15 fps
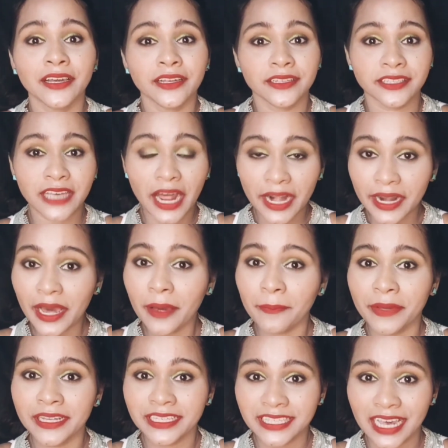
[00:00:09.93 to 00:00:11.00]
যারা আমার
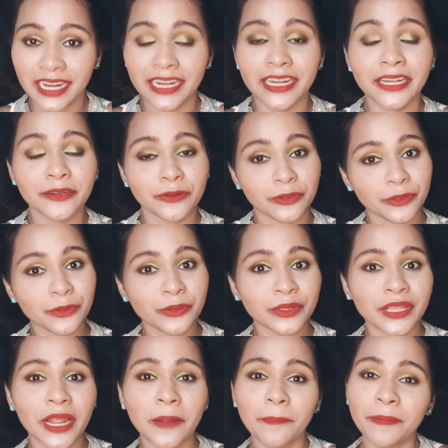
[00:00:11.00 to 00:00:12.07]
চ্যানেলে নতুন
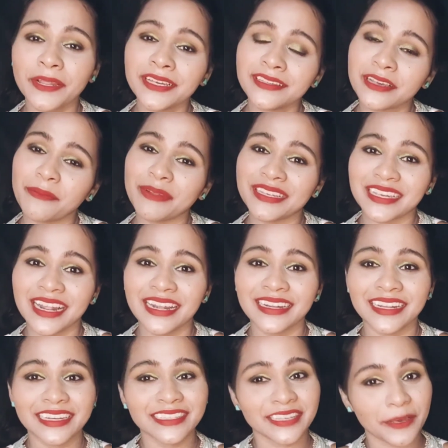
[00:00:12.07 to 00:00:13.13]
তারা প্লিজ আমার চ্যানেলটাকে
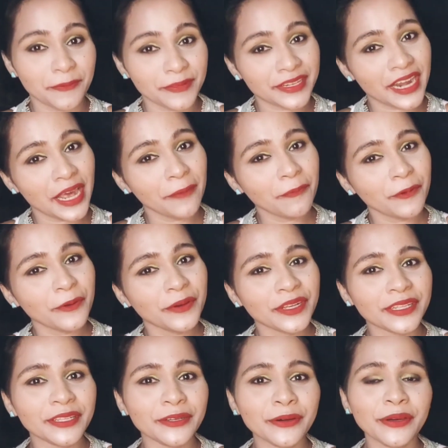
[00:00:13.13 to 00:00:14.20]
সাবস্ক্রাইব করে
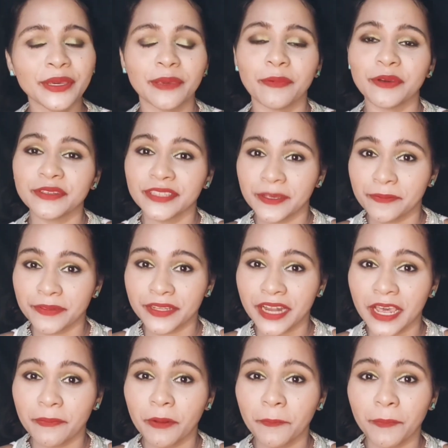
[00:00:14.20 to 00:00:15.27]
দিও এবং
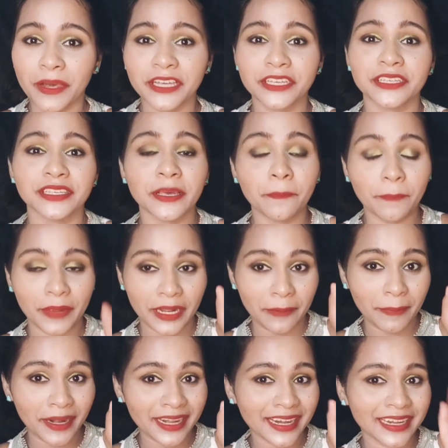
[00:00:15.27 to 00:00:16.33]
সাবস্ক্রাইবের পাশে যে বেল
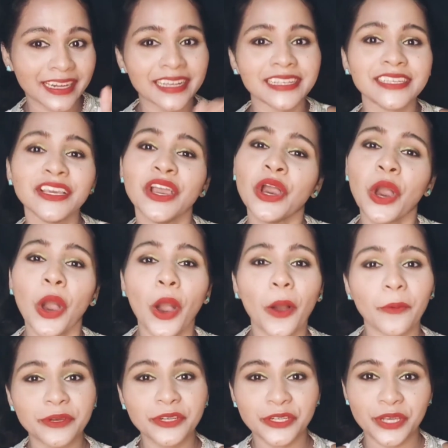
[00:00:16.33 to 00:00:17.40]
বাটনটা আছে
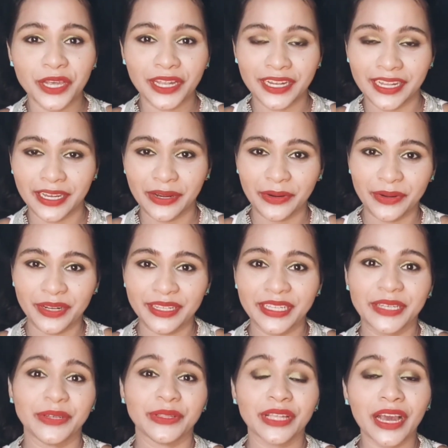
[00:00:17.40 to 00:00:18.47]
অবশ্যই ক্লিক করে দিও
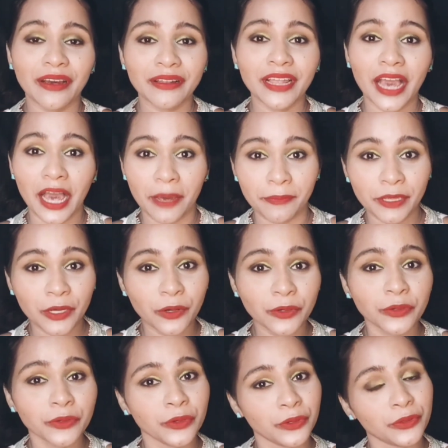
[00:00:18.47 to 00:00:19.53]
তাহলে আমি কোনো
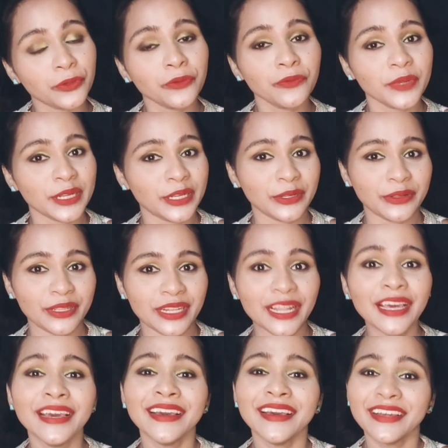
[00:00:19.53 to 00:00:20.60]
নতুন ভিডিও দিলে
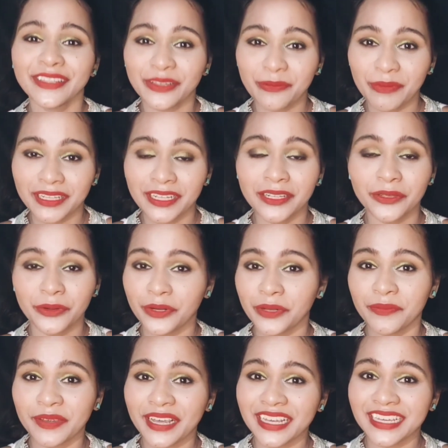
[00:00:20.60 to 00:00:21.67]
তোমাদের
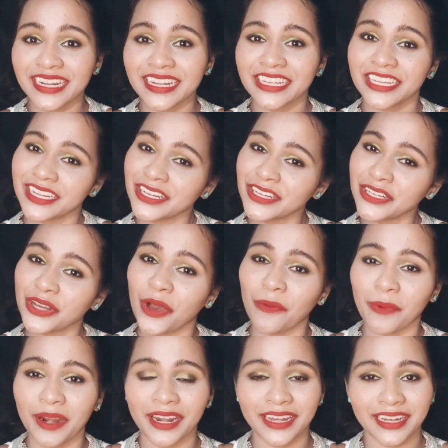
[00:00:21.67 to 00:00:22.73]
নোটিফিকেশানে সেটা সবার
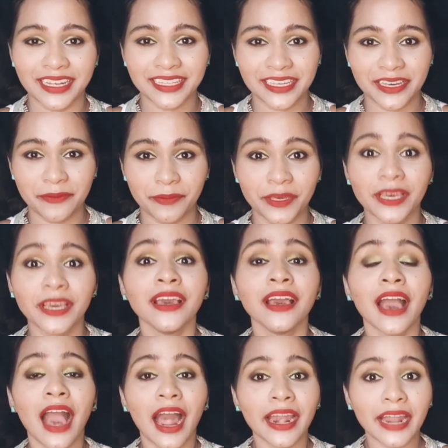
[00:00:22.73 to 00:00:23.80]
আগে যাবে
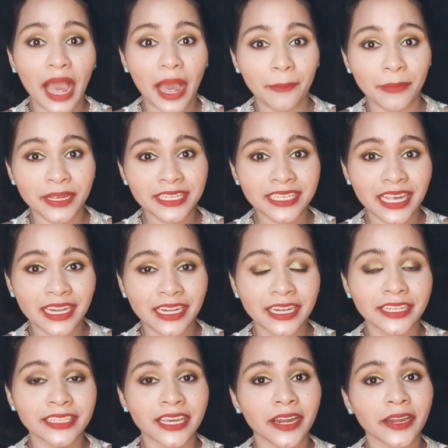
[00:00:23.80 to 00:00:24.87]
আর আমার চ্যানেলে
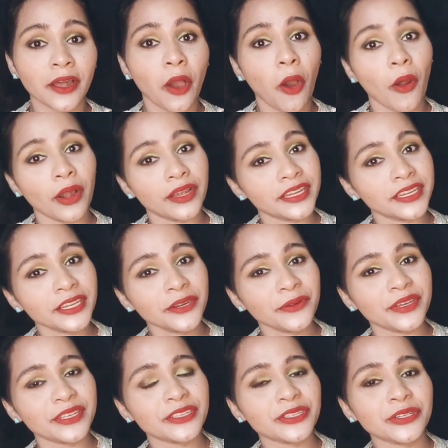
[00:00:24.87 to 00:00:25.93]
যারা অলরেডি
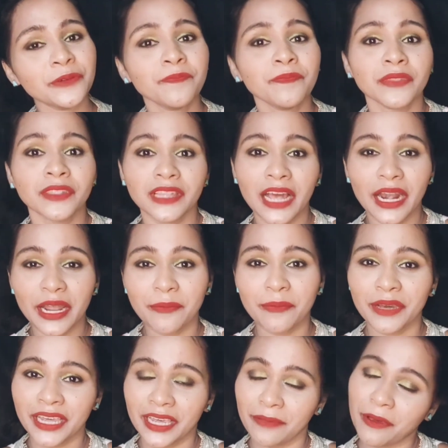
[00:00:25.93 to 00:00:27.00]
রয়েছে তারা আমাকে
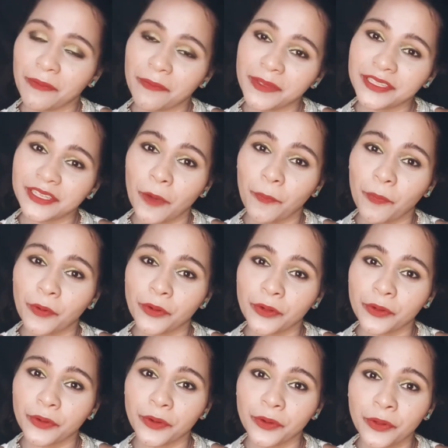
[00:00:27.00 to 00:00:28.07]
এভাবেই সাপোর্ট
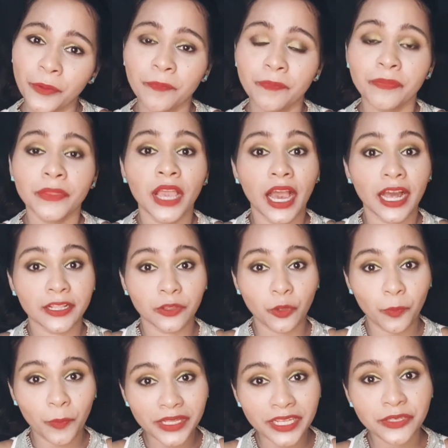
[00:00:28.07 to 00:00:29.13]
করো আর
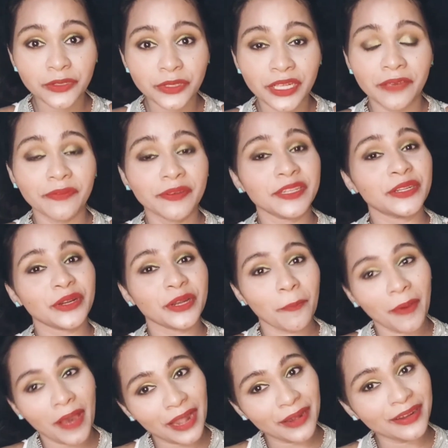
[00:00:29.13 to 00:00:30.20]
তোমাদের যদি এই ভিডিওটা
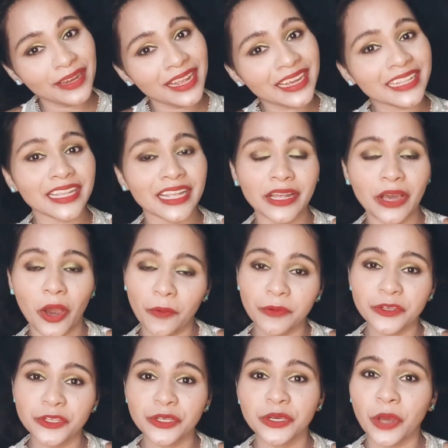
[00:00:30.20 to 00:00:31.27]
ভালো লাগে তাহলে
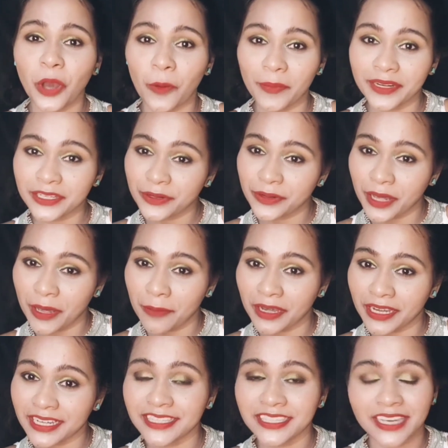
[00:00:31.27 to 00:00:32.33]
অবশ্যই কমেন্ট করে আমাকে
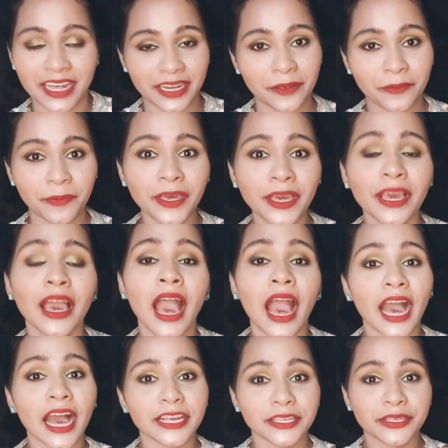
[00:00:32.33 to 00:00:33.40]
জানাবে
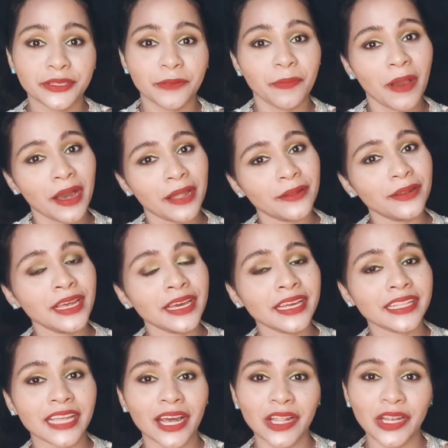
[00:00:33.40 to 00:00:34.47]
আর যদি ভালো লাগে
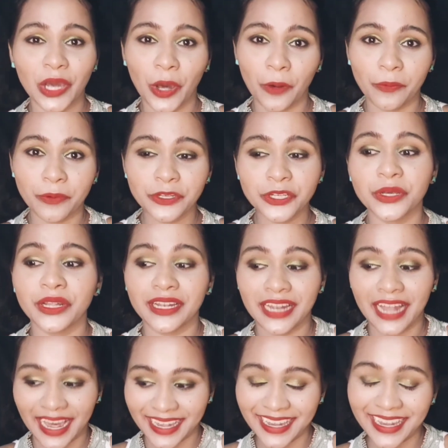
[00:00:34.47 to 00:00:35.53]
তাহলে অবশ্যই
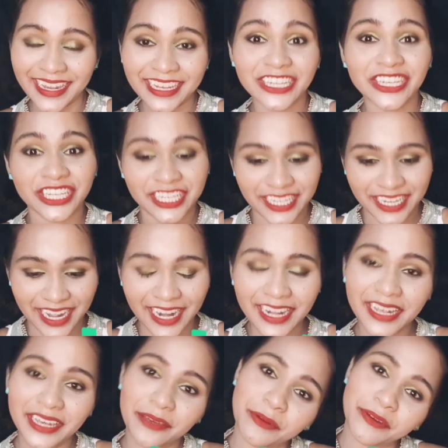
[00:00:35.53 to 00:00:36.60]
লাইক শেয়ার
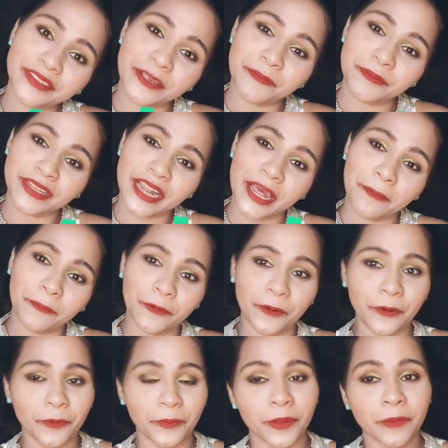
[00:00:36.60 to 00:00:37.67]
এবং সাবস্ক্রাইব
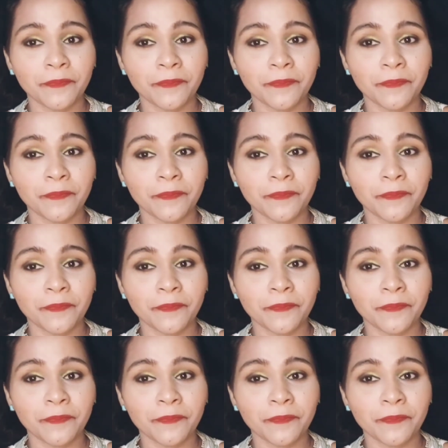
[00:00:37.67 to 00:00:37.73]
করবে